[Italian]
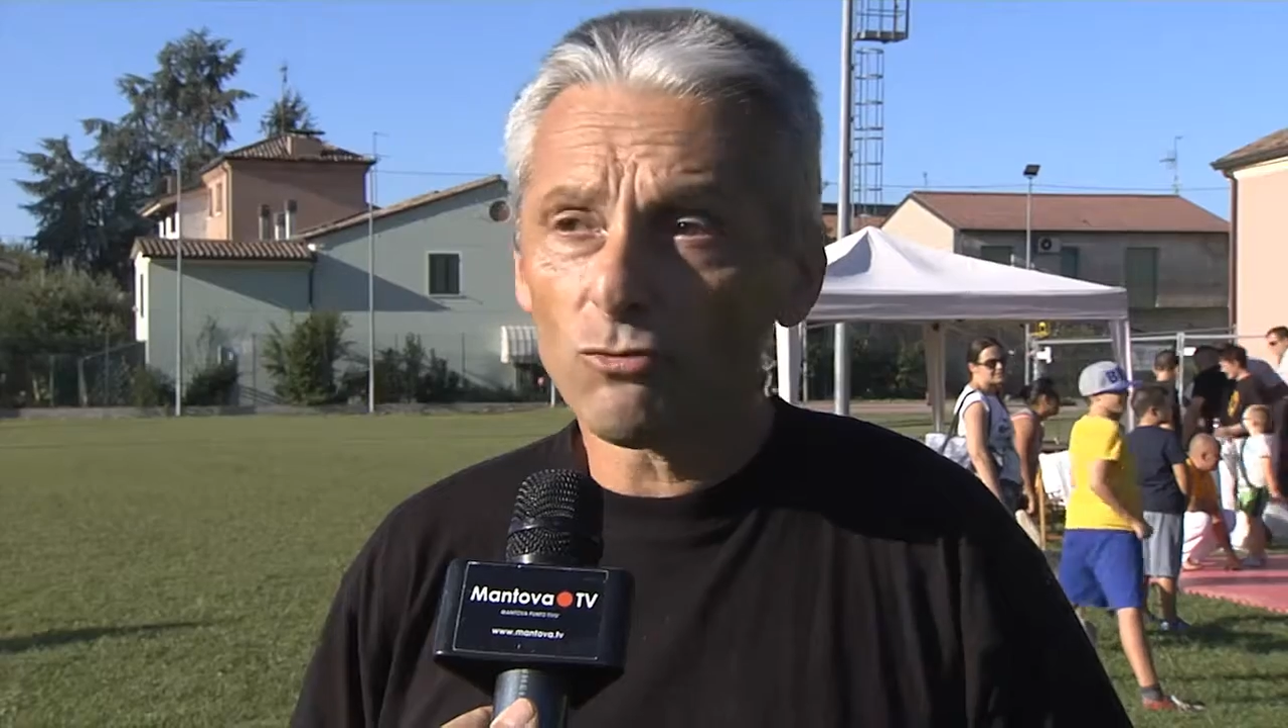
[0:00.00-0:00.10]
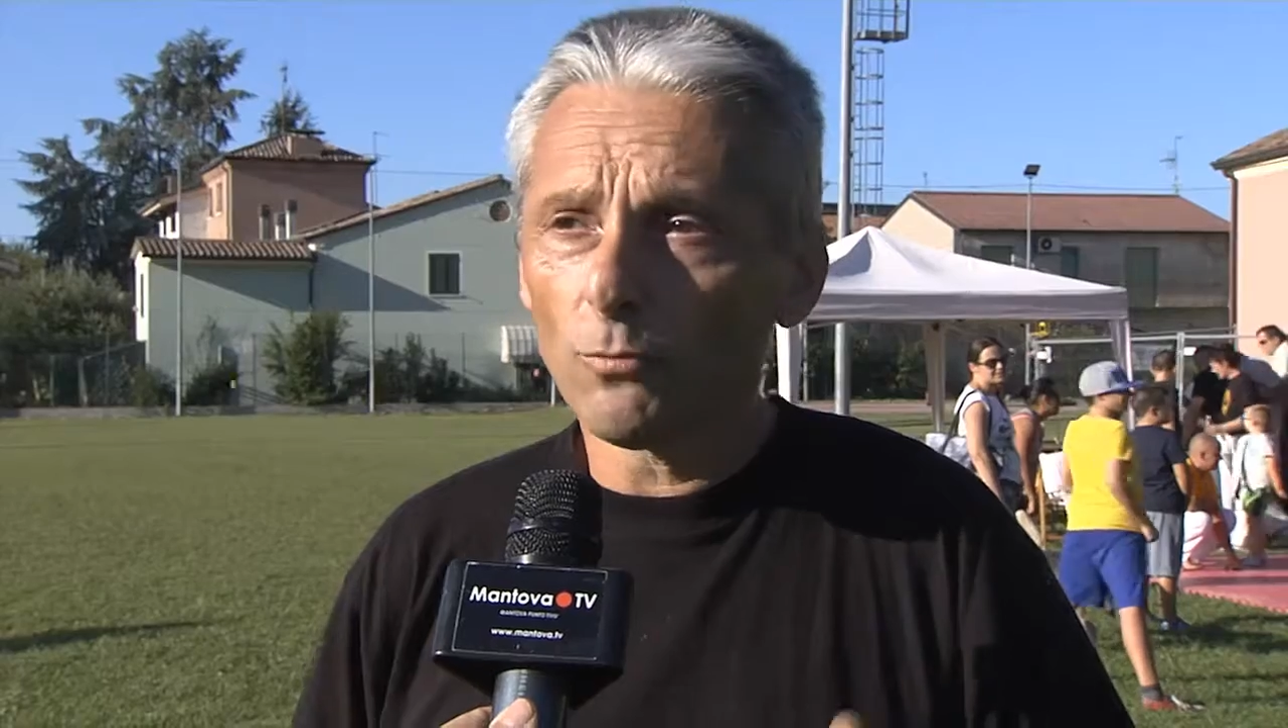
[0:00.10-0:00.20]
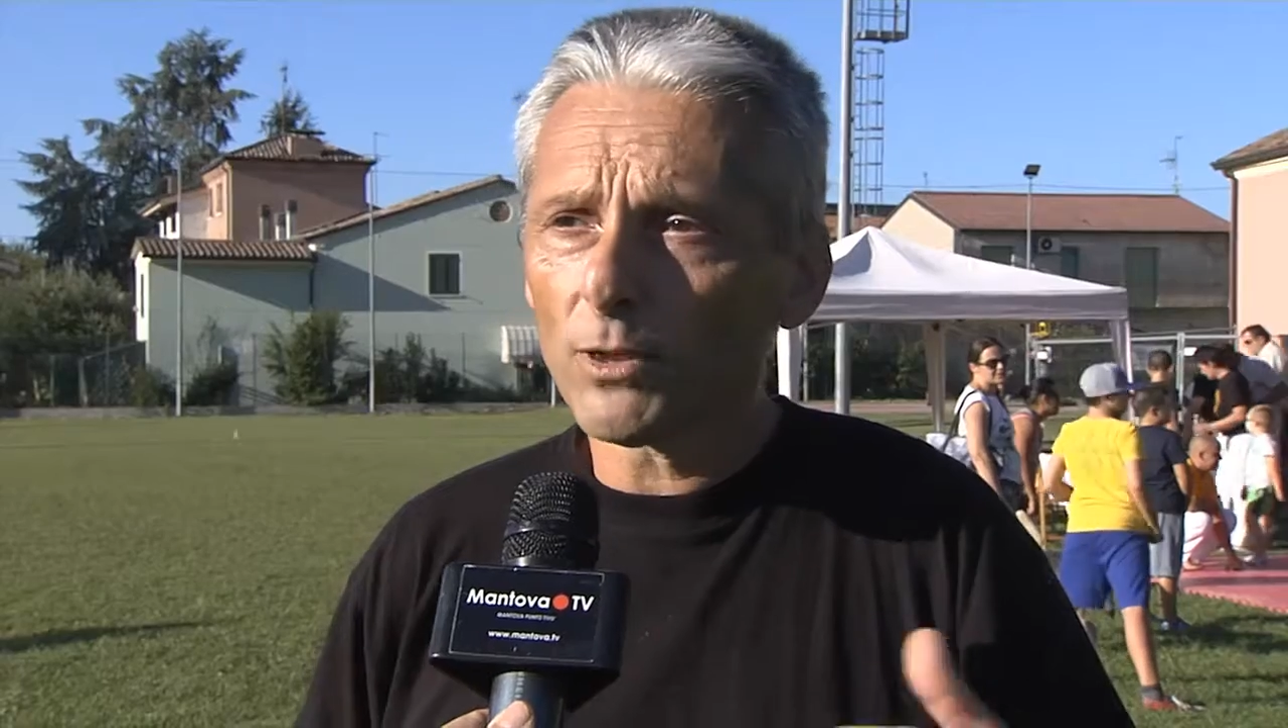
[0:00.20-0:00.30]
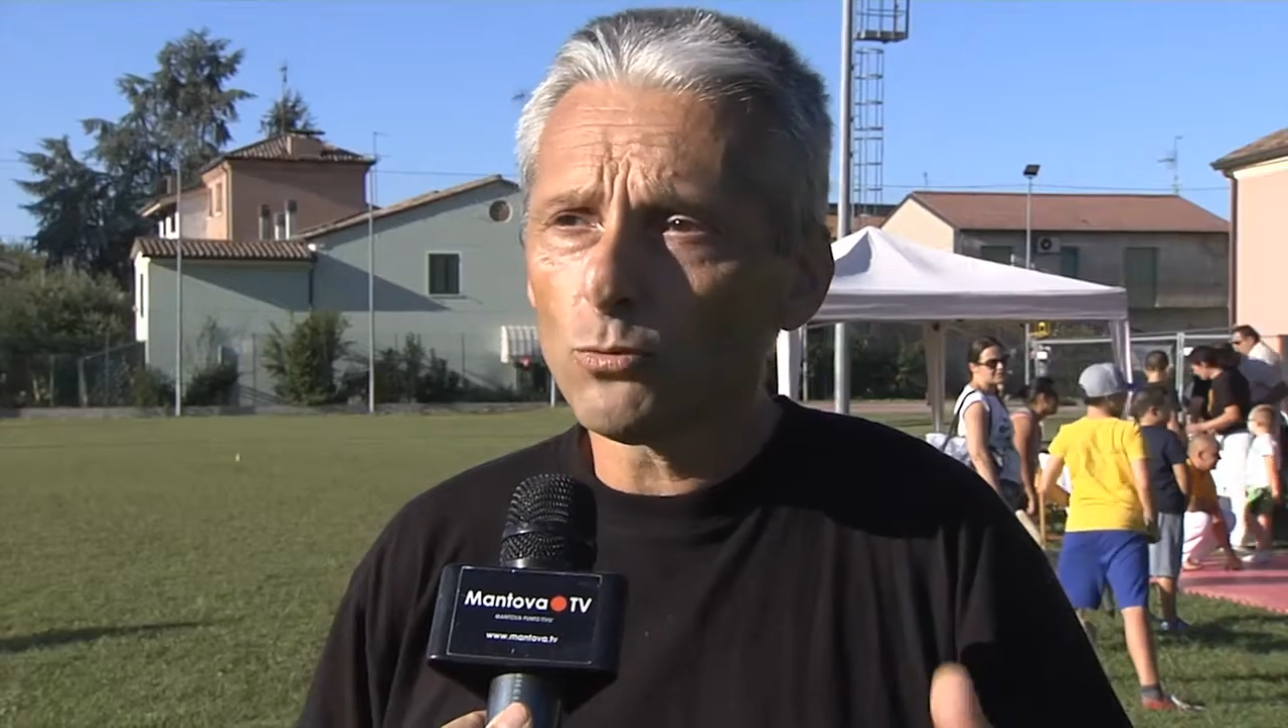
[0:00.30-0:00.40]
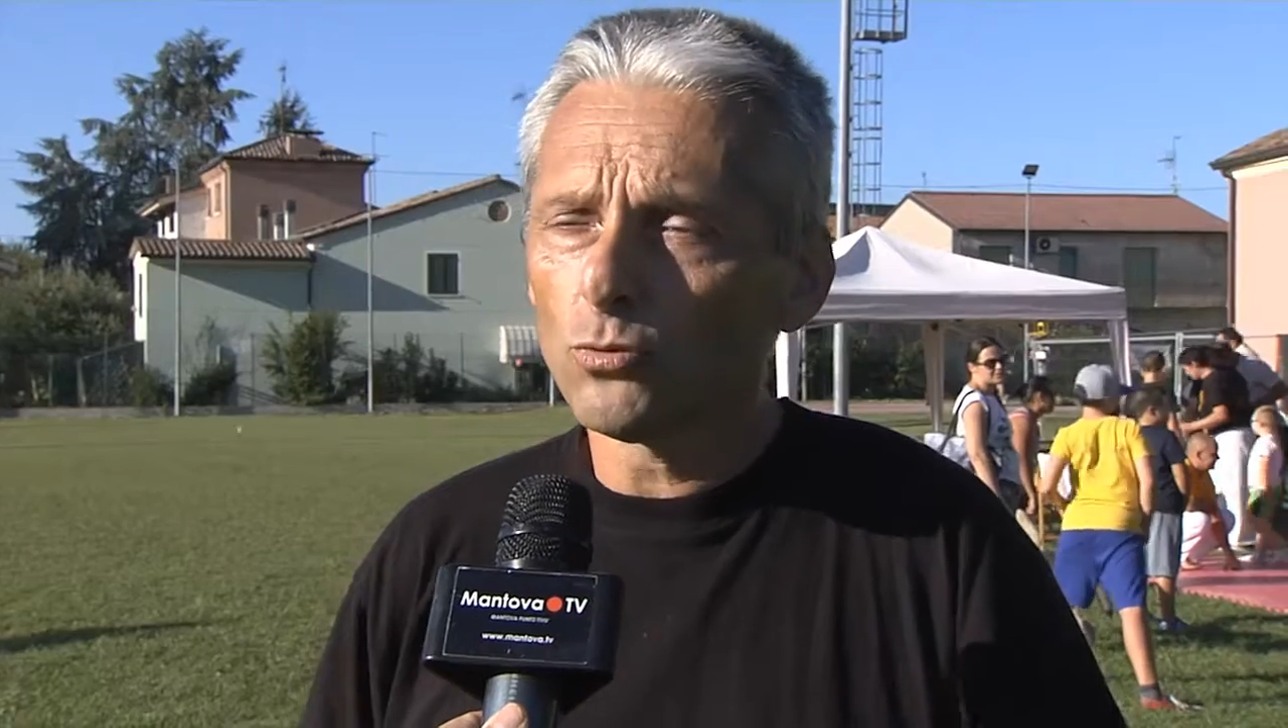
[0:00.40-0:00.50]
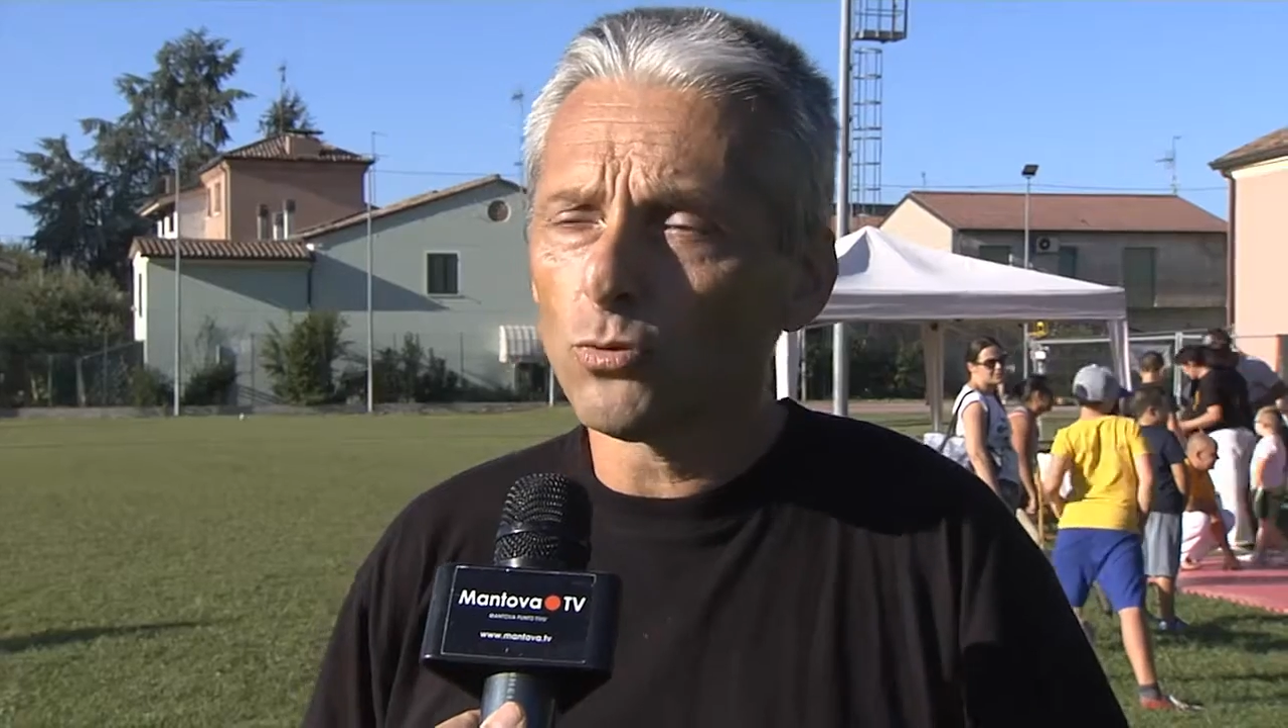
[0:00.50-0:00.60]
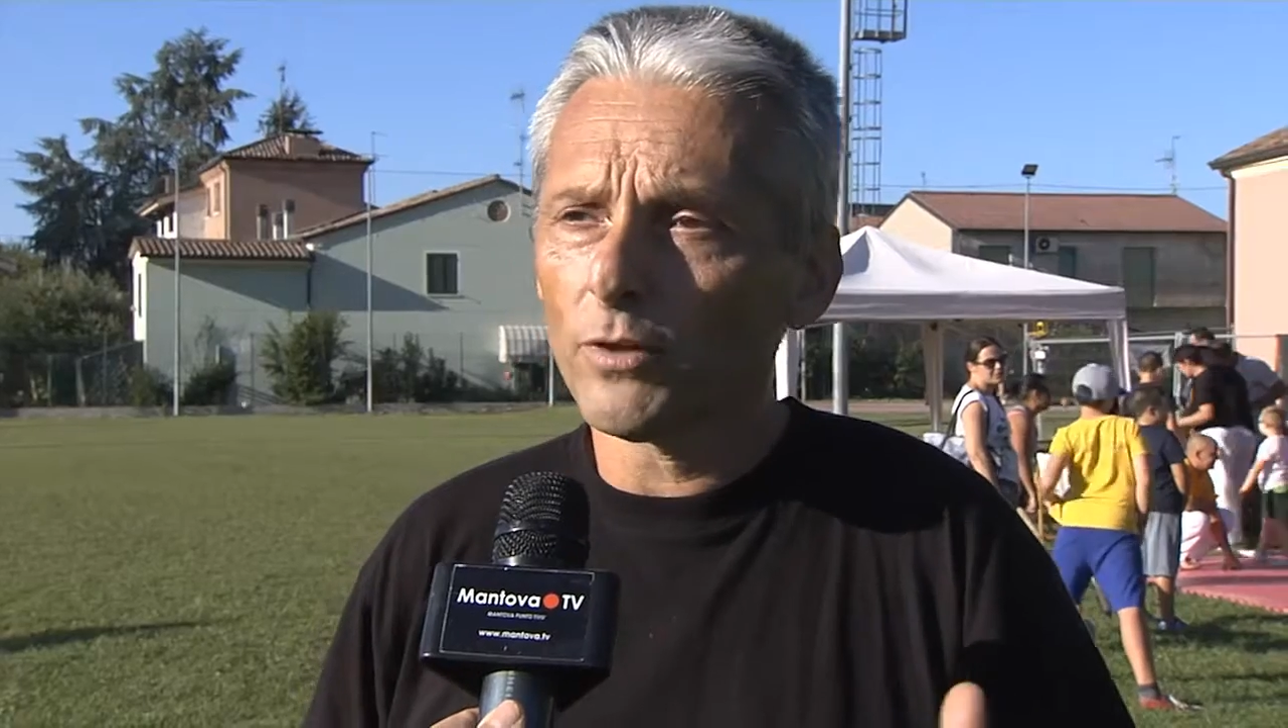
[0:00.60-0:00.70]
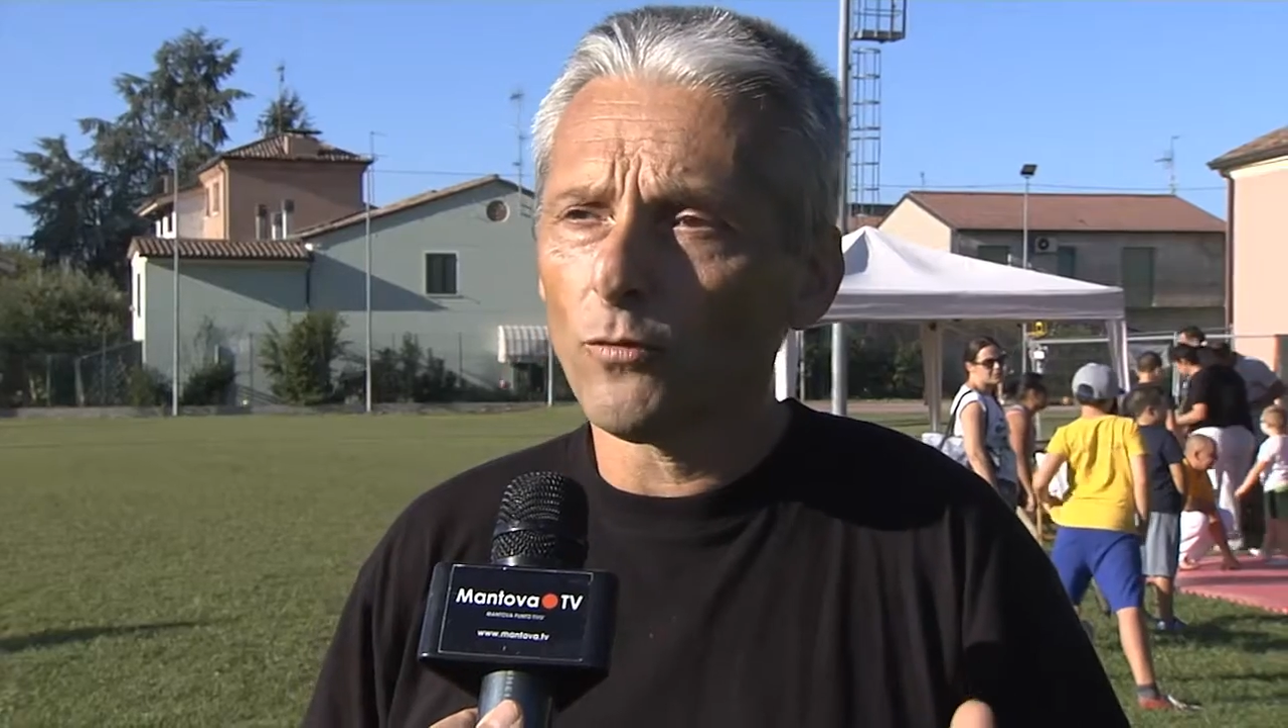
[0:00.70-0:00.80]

è soprattutto